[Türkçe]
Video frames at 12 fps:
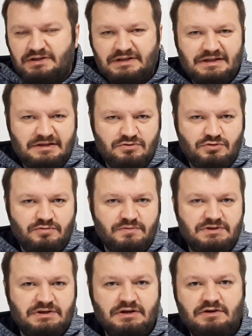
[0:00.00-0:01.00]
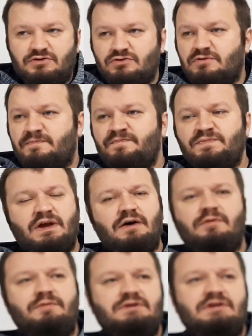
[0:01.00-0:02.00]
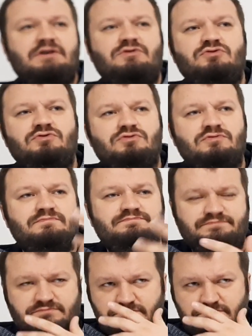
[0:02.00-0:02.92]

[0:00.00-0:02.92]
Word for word: anda elinde olması gerekiyor. Ama mesela atıyorum